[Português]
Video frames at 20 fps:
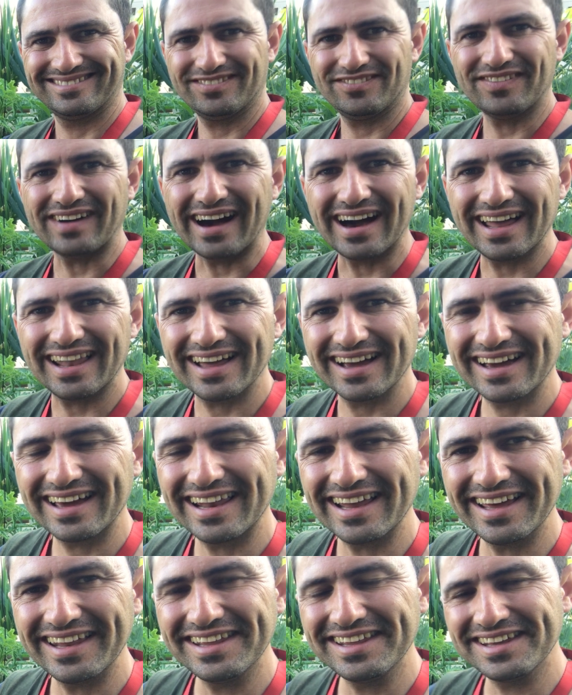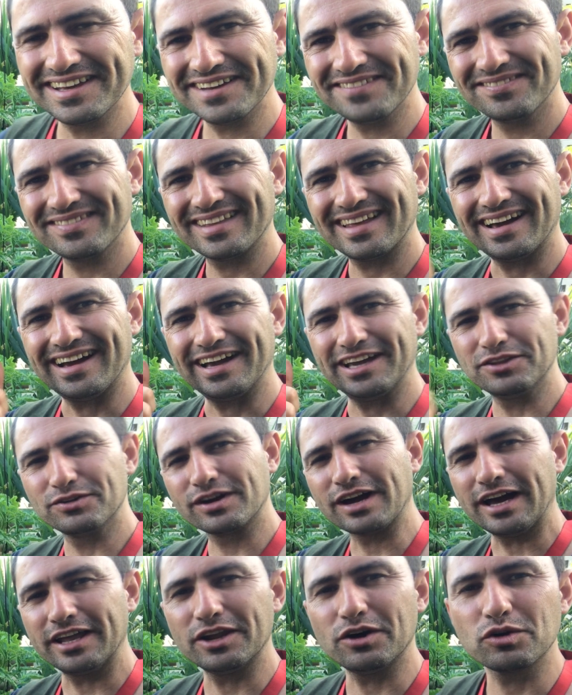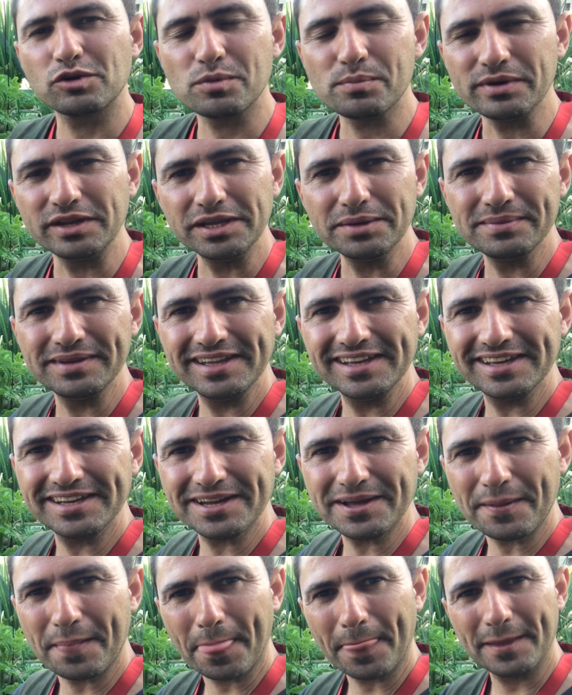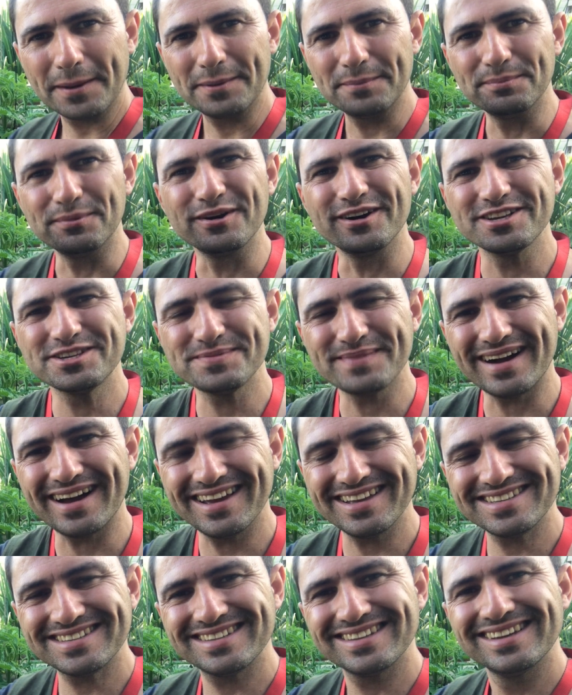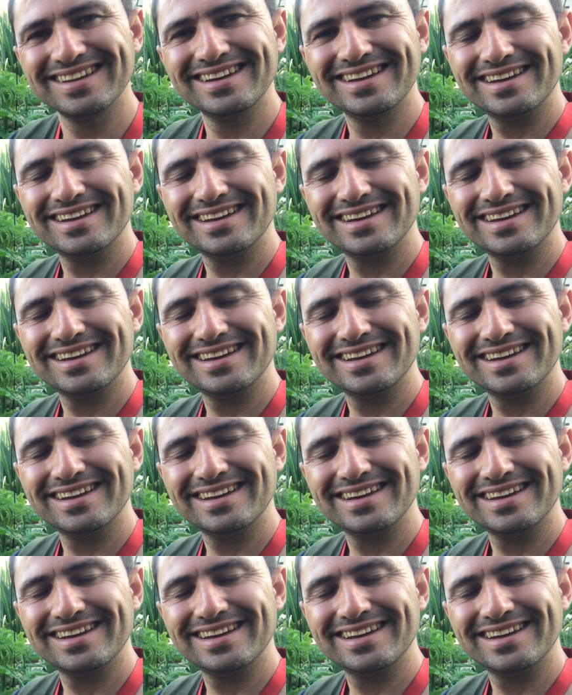Fala galerinha aí do canal Companhia Mineira, bom demais?